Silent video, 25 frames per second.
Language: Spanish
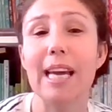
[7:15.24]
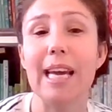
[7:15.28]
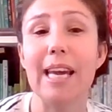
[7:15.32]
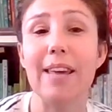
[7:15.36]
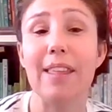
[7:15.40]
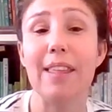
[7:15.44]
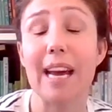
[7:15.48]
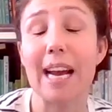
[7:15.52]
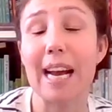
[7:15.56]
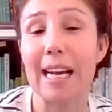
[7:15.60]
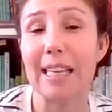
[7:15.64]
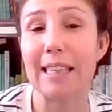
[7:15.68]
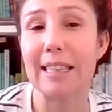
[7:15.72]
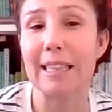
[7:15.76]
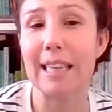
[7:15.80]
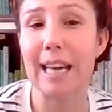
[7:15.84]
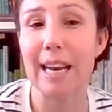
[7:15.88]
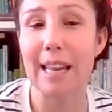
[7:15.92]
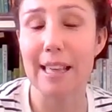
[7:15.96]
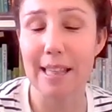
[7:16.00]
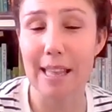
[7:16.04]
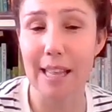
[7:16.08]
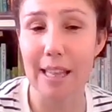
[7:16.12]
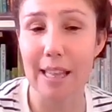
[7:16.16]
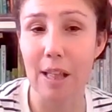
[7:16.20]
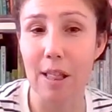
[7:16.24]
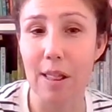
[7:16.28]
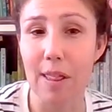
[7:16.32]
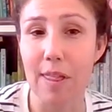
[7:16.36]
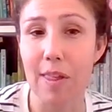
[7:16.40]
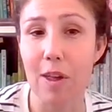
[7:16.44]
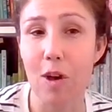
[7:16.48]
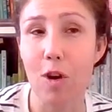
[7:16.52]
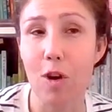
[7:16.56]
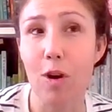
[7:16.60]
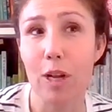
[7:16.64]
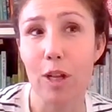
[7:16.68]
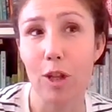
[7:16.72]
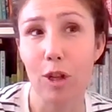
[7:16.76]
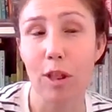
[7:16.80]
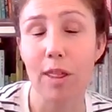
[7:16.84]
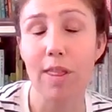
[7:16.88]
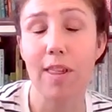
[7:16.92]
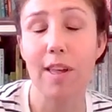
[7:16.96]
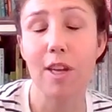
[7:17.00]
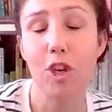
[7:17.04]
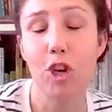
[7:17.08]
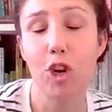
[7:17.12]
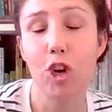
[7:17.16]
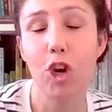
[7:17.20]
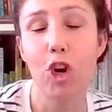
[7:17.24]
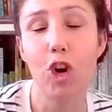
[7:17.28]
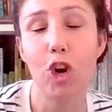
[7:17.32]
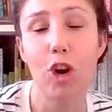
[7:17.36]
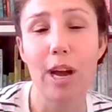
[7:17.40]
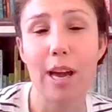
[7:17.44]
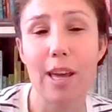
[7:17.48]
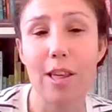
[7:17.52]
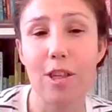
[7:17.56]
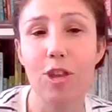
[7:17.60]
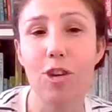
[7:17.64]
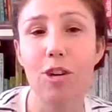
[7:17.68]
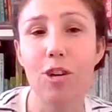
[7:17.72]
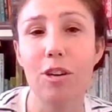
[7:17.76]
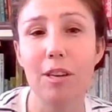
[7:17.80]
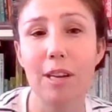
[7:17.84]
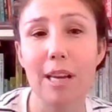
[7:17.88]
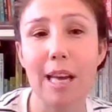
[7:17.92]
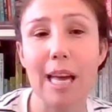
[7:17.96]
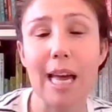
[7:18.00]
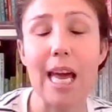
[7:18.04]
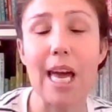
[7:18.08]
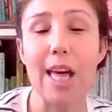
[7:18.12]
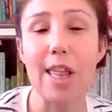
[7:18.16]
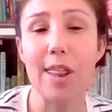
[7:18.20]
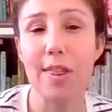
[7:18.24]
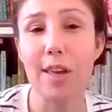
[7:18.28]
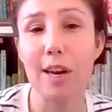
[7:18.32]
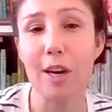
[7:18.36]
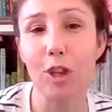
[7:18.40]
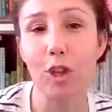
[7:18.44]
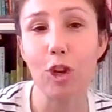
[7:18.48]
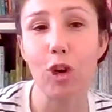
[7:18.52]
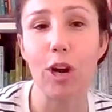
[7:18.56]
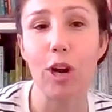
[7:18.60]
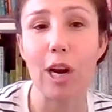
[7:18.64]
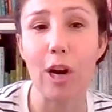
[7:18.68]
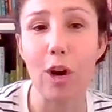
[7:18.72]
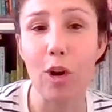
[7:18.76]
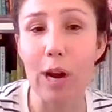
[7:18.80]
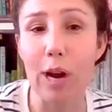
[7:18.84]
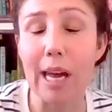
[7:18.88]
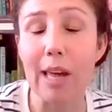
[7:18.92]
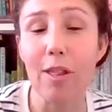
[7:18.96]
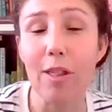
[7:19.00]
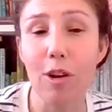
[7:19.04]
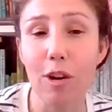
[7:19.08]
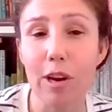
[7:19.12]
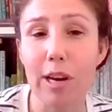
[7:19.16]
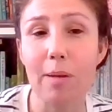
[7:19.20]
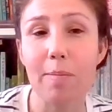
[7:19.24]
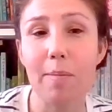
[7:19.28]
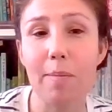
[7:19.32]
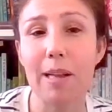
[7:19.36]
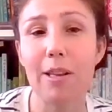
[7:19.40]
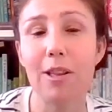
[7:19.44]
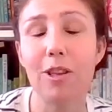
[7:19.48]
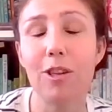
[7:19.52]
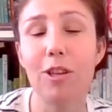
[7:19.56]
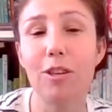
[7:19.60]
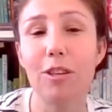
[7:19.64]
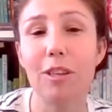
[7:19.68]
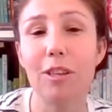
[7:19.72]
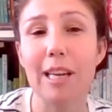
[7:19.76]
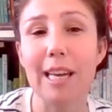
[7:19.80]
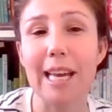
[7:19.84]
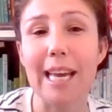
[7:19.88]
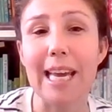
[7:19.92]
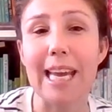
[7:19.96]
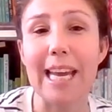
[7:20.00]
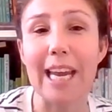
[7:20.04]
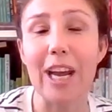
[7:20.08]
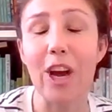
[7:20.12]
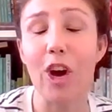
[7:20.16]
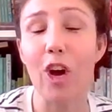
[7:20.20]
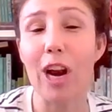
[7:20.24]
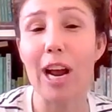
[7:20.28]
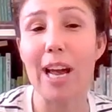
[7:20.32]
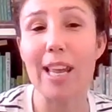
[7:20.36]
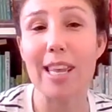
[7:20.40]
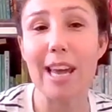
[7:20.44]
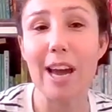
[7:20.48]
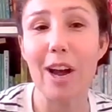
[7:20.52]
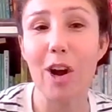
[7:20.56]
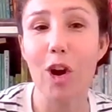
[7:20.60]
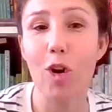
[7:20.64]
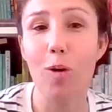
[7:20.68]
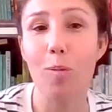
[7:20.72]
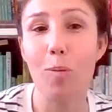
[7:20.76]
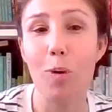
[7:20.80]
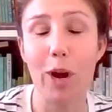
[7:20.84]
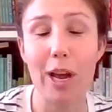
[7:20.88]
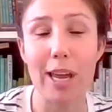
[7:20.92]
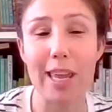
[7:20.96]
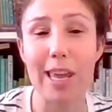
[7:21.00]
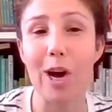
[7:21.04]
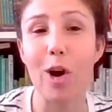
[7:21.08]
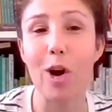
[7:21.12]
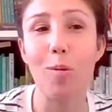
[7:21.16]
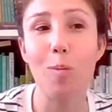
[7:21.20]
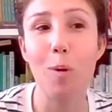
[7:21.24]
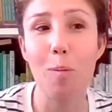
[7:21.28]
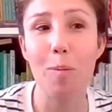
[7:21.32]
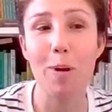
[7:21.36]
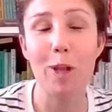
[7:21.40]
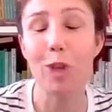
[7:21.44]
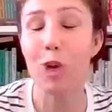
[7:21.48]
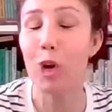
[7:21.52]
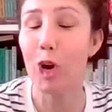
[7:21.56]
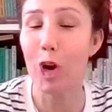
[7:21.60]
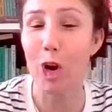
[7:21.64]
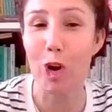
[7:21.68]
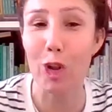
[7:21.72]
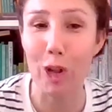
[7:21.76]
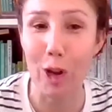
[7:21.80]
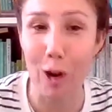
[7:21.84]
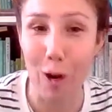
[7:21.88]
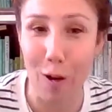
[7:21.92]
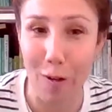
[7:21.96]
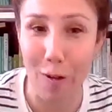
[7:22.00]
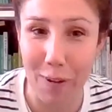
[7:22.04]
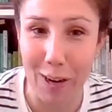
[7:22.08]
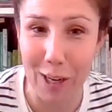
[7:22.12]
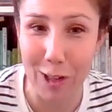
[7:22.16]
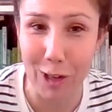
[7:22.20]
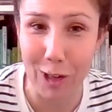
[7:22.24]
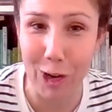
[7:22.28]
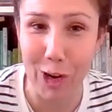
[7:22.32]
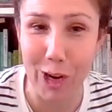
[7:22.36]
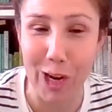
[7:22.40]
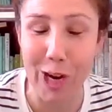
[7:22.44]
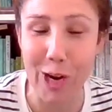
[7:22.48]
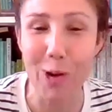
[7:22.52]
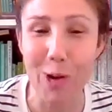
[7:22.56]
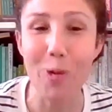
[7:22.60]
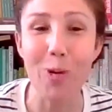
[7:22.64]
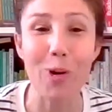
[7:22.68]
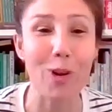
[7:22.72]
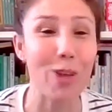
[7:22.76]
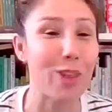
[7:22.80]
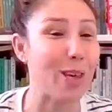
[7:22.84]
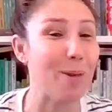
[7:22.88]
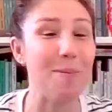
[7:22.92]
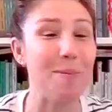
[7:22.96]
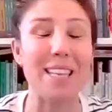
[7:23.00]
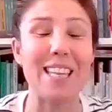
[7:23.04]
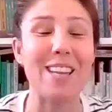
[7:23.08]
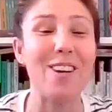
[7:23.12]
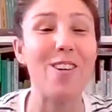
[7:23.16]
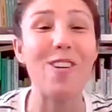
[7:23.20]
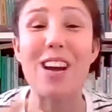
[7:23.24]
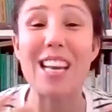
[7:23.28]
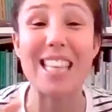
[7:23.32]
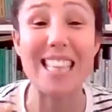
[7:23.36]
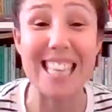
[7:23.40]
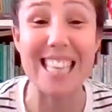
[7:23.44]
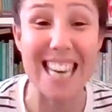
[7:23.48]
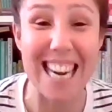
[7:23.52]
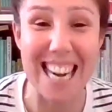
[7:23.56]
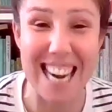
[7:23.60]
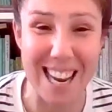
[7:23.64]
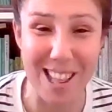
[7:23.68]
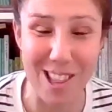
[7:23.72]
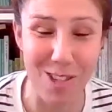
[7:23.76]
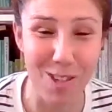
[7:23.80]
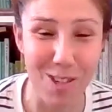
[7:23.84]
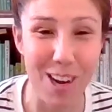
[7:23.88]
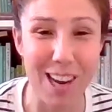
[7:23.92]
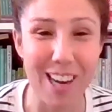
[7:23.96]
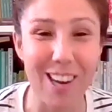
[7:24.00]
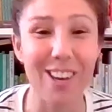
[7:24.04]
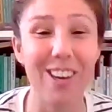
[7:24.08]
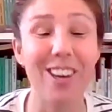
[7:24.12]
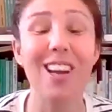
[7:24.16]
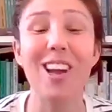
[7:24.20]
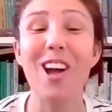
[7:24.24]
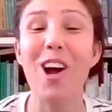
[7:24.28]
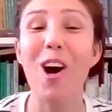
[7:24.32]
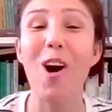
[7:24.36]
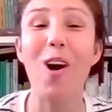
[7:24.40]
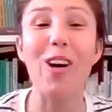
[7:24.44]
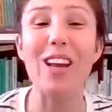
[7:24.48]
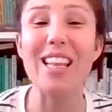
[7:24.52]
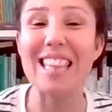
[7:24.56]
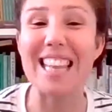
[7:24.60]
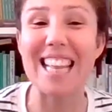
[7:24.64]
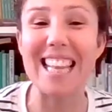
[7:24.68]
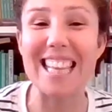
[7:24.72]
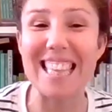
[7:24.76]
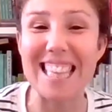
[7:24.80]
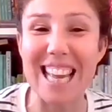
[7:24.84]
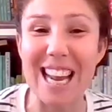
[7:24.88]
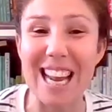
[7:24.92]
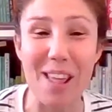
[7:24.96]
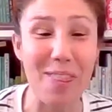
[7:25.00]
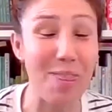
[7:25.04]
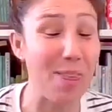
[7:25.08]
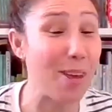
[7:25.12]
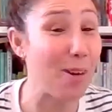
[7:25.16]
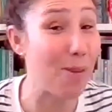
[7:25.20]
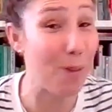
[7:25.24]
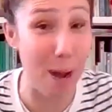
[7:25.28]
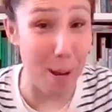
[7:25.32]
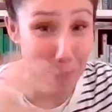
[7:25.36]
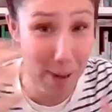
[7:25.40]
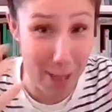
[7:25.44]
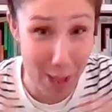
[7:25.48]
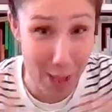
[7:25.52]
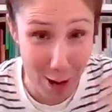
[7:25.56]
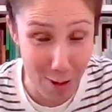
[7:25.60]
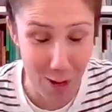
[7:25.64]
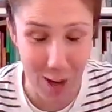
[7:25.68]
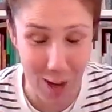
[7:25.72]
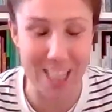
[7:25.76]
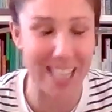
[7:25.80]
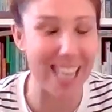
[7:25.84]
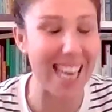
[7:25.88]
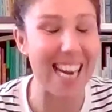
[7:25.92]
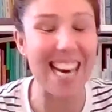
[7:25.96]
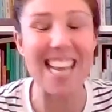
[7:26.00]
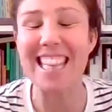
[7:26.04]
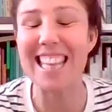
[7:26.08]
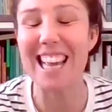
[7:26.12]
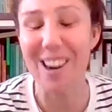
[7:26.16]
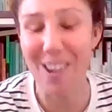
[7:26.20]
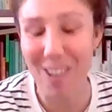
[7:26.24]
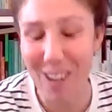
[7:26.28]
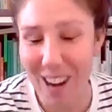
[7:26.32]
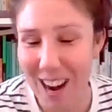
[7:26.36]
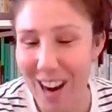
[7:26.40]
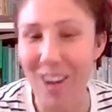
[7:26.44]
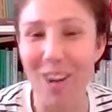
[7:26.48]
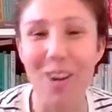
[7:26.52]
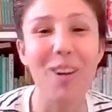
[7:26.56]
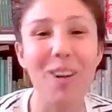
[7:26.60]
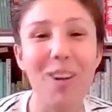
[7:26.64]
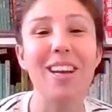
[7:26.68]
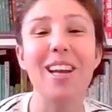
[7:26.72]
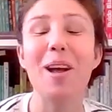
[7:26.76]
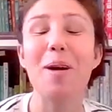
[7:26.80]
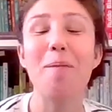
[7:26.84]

Y de captar esa atención. Entonces yo creo que eso es cierto que lo he ido limando y que ahora ya es como que llega un momento que no tengo filtros ninguno y si me tengo que tirar al suelo o intentar hacer una medio voltereta, lo hago